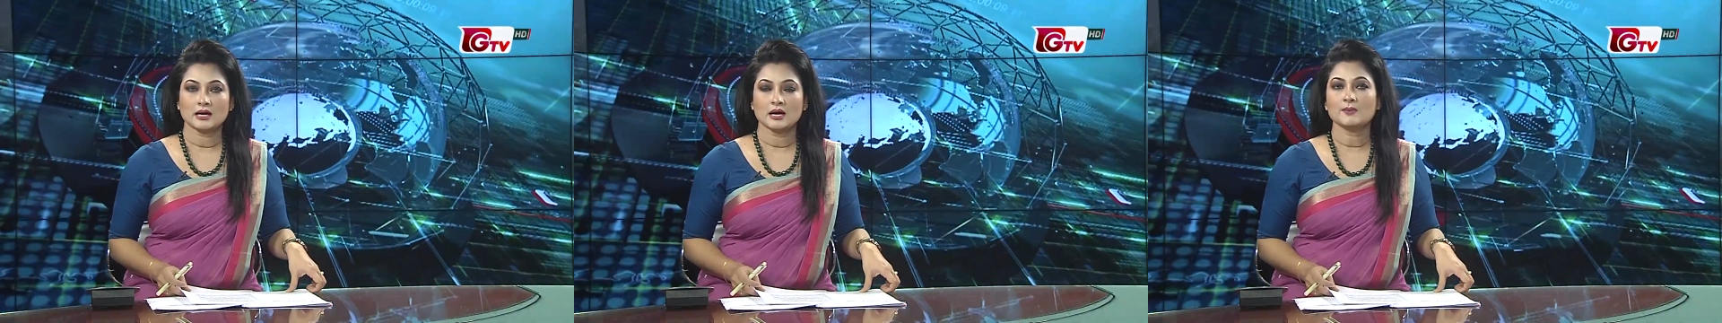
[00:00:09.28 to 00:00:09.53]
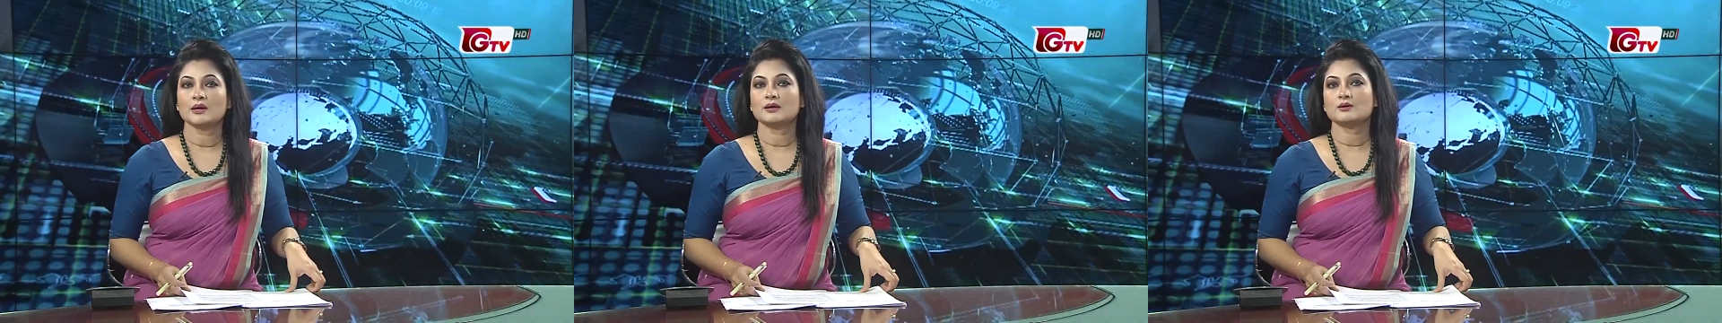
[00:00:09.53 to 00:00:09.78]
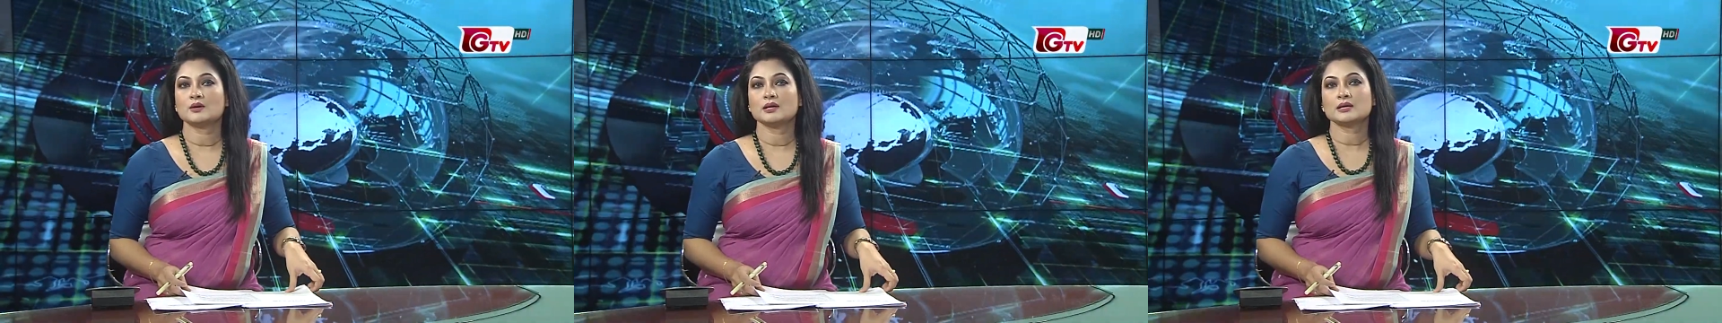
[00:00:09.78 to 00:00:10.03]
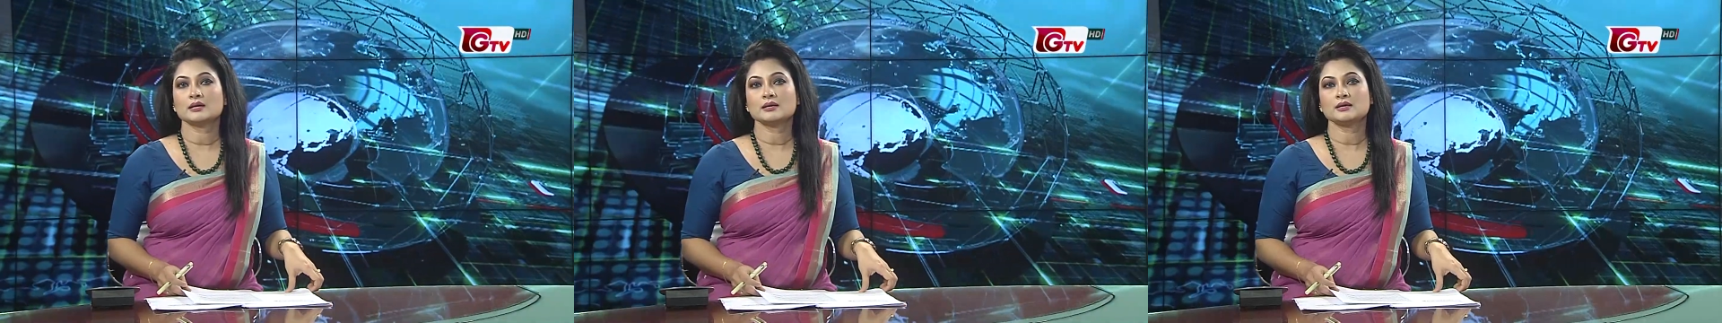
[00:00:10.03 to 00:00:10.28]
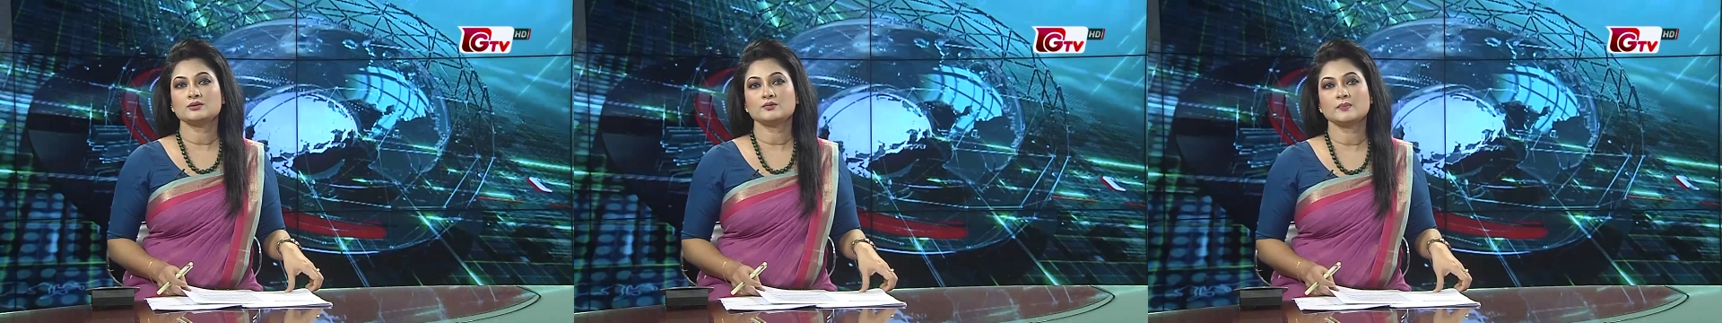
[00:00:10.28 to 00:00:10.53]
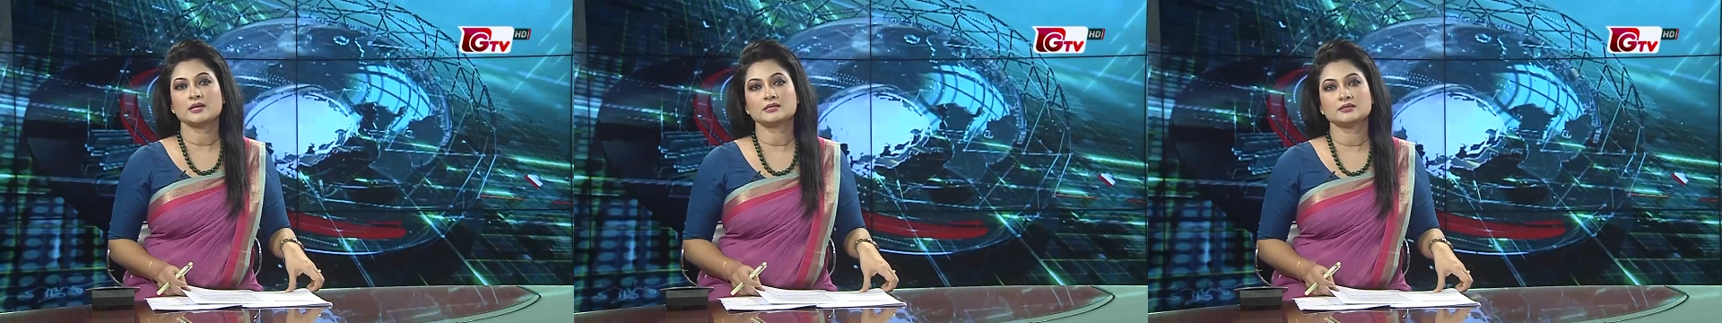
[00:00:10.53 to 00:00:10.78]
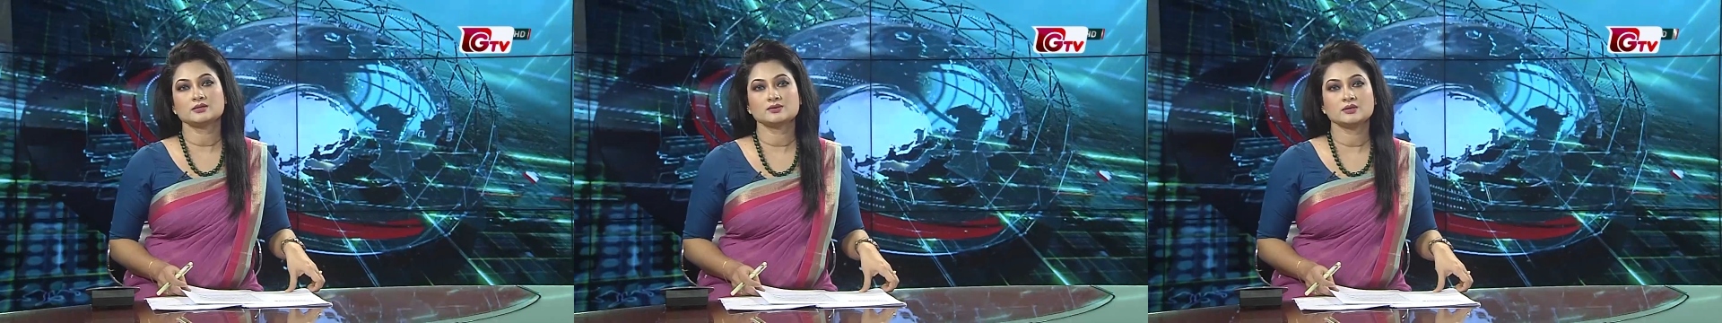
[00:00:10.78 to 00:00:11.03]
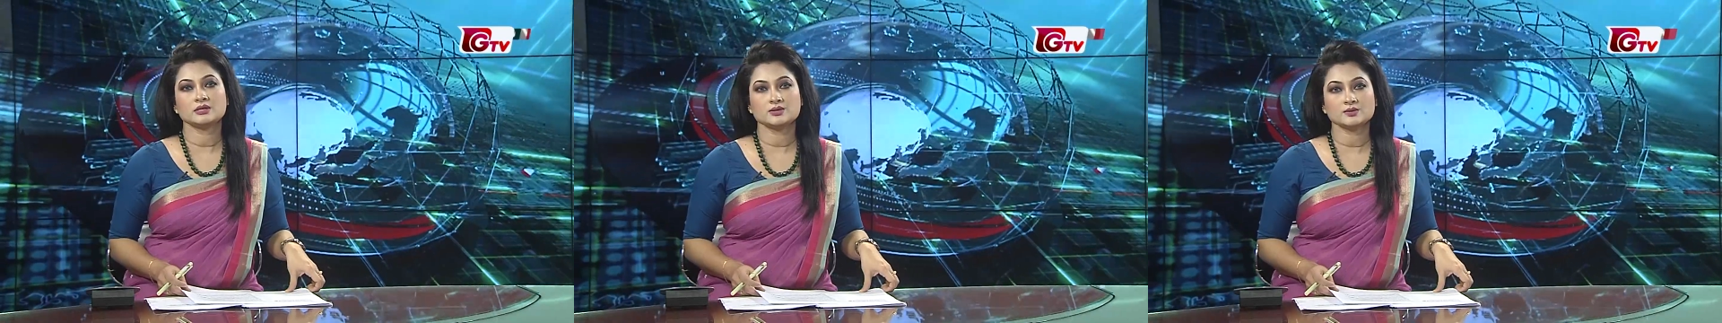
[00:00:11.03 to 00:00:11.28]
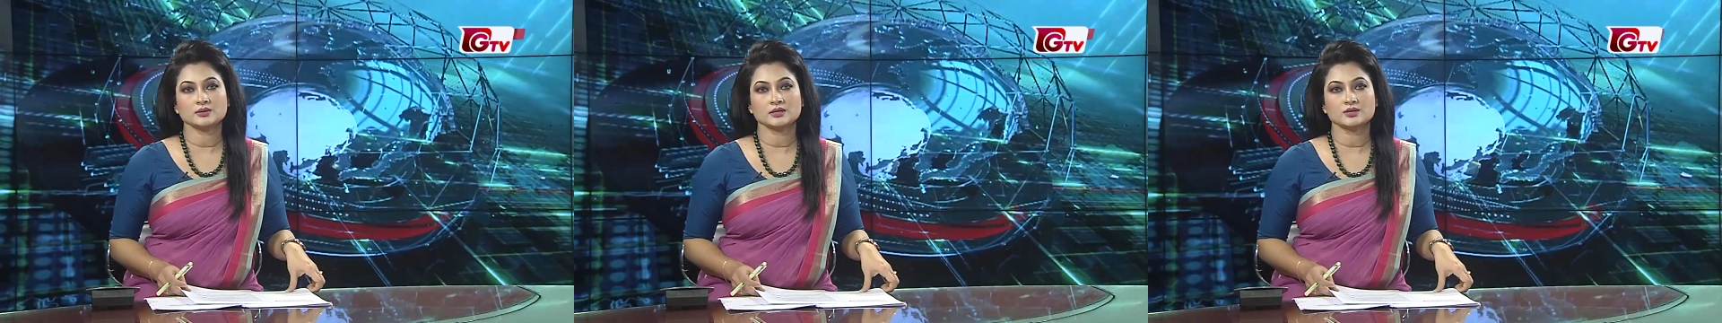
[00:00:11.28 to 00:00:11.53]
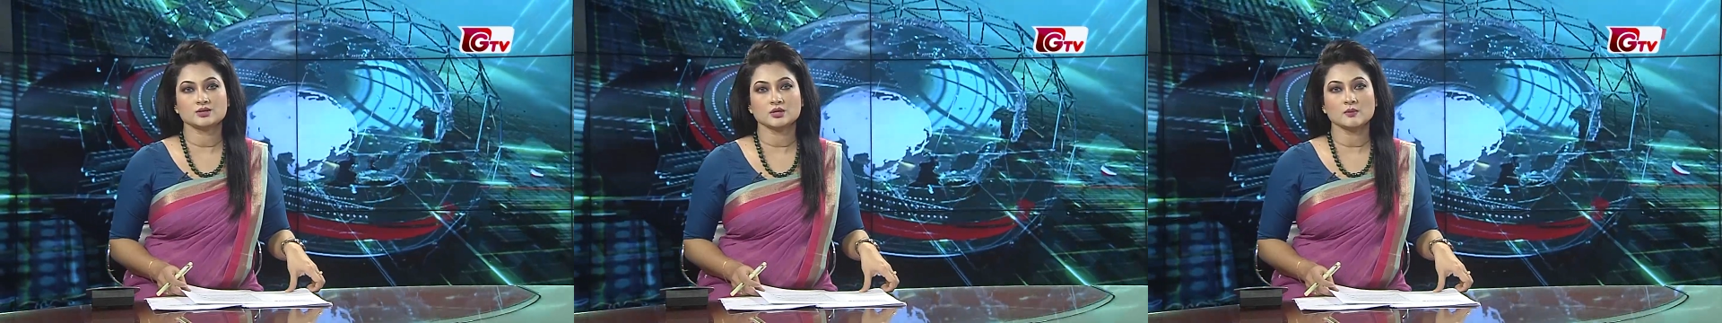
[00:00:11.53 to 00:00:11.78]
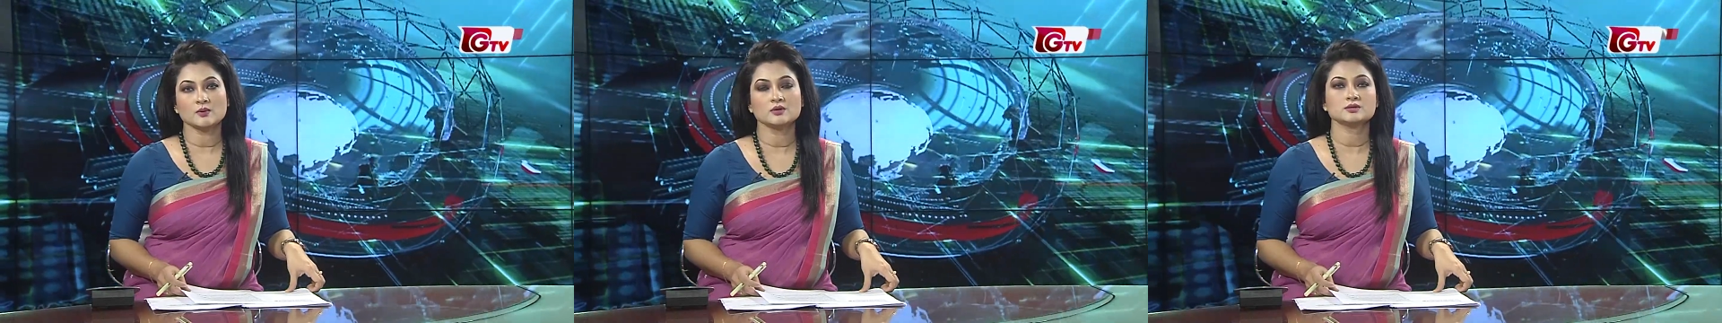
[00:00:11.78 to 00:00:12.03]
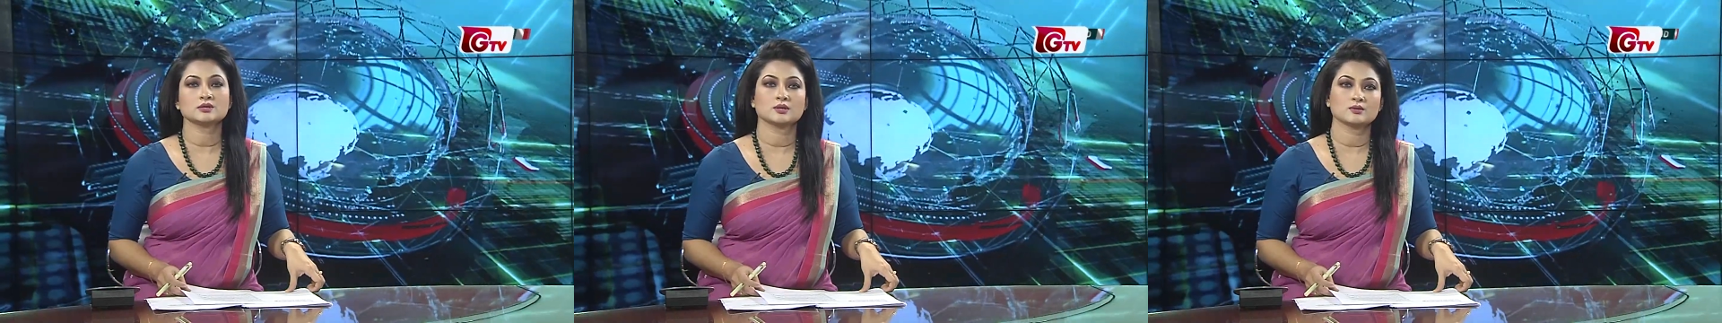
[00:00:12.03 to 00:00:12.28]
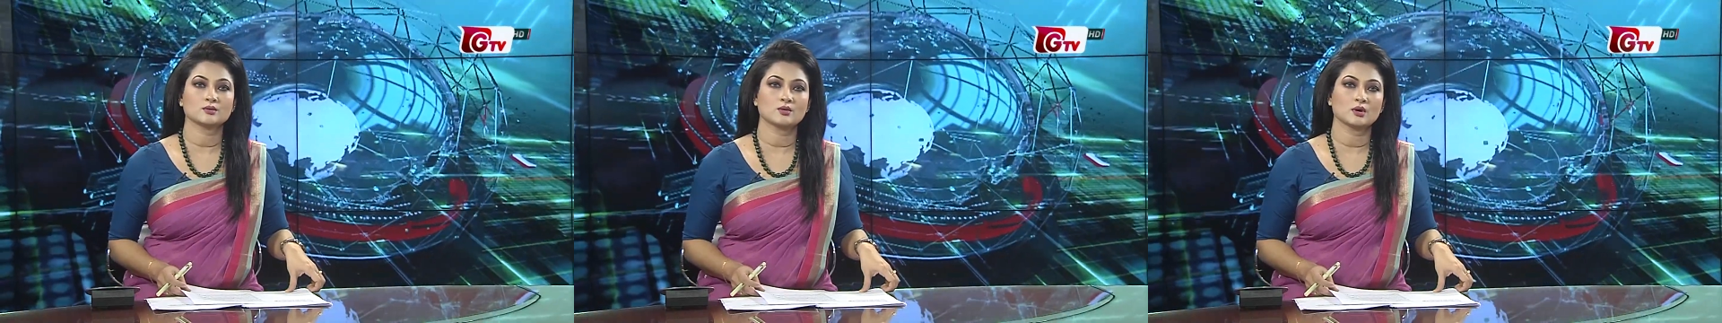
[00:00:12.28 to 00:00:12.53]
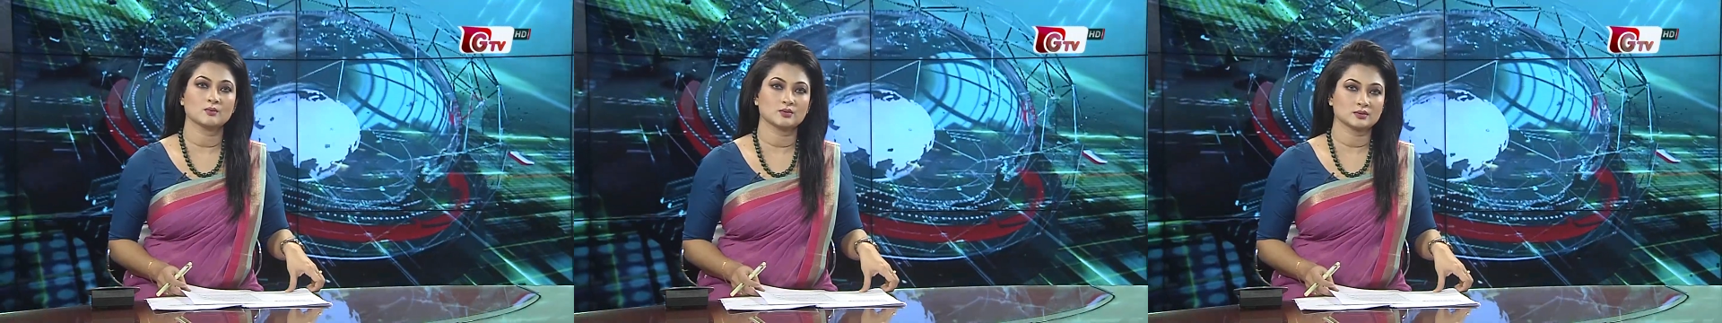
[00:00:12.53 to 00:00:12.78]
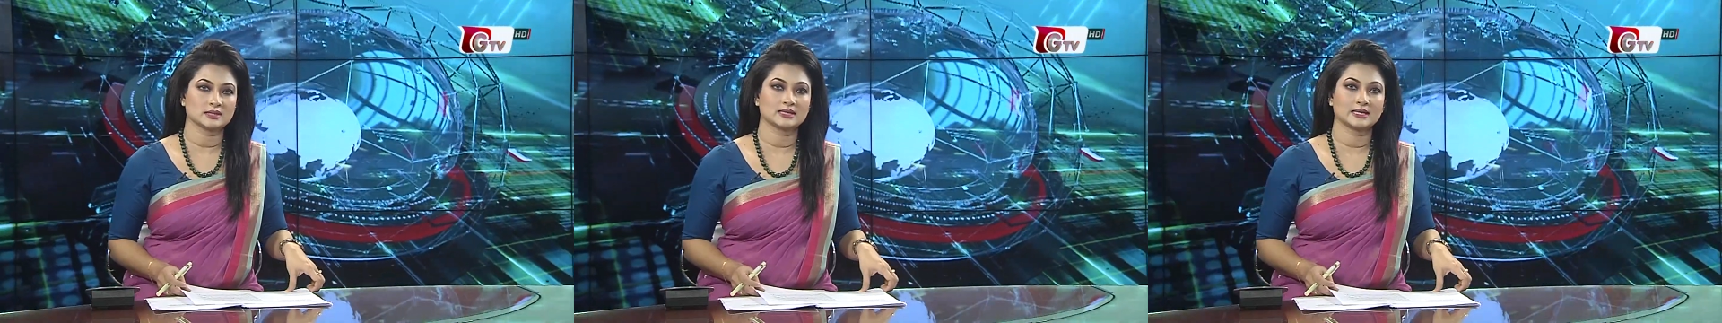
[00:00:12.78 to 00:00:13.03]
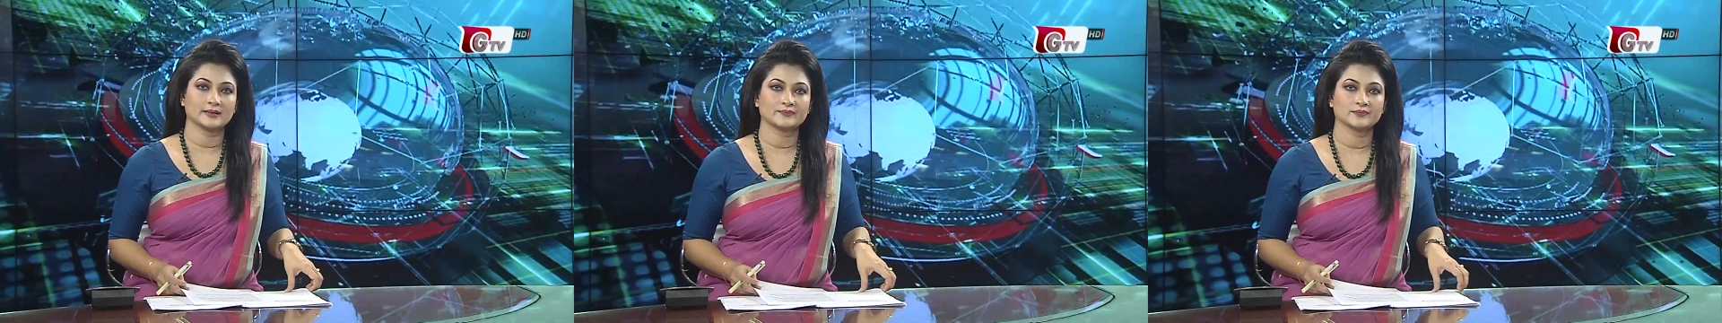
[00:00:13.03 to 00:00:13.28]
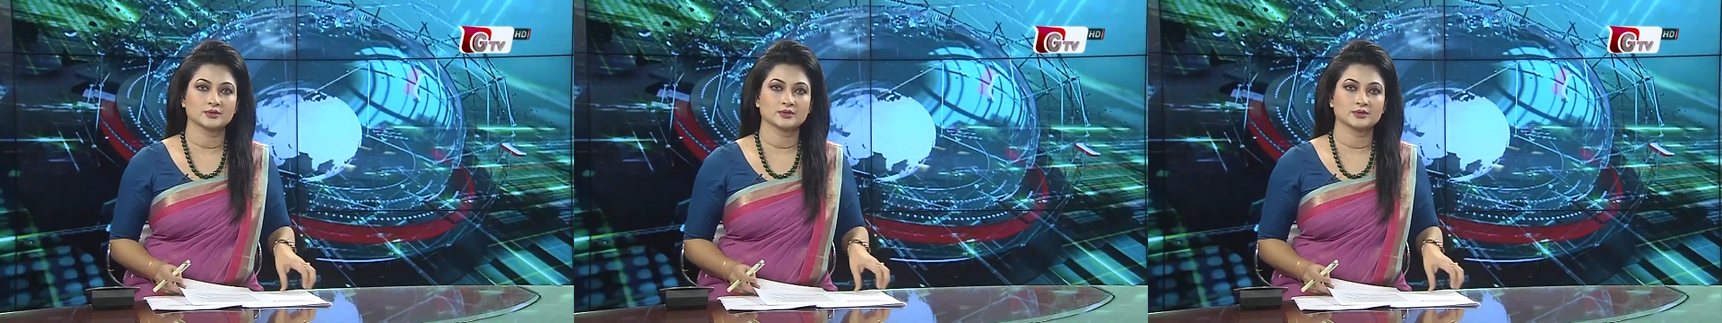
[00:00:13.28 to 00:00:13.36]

আবার অনাকাঙ্ক্ষিত বেশ কিছু ইস্যুতে সমালোচনাও কম হচ্ছে না